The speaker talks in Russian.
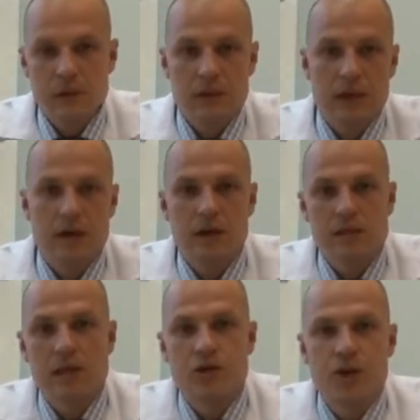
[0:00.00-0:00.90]
таких
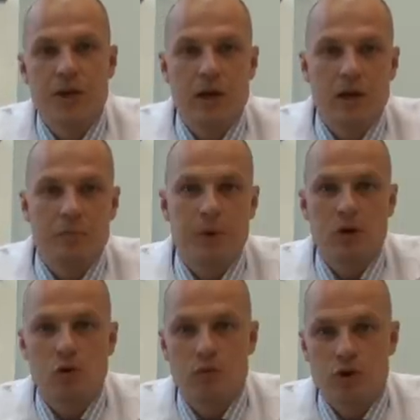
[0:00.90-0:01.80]
осложнений, как
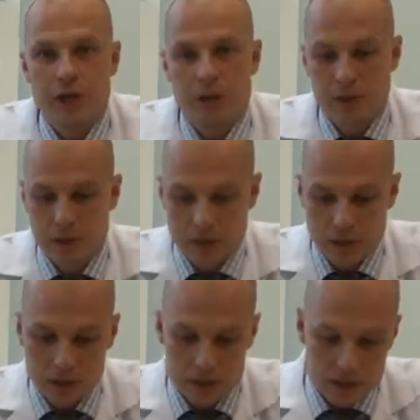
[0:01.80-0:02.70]
перелом шейки
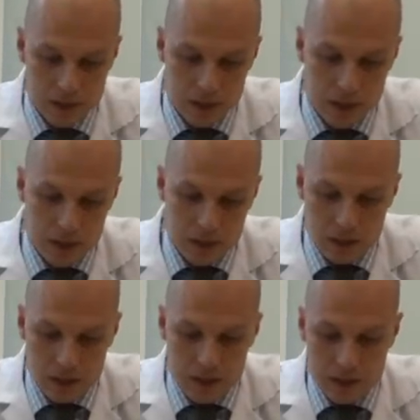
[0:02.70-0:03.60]
бедренной кости,
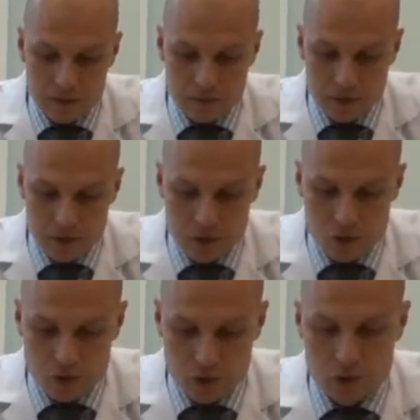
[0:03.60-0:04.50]
для
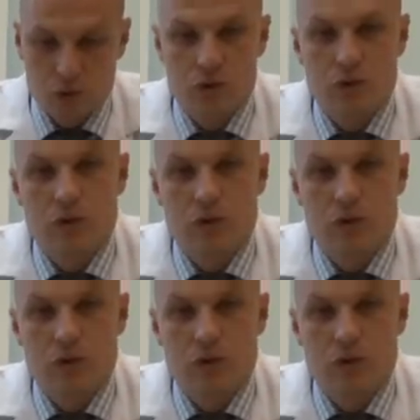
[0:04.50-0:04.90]
этого человек должен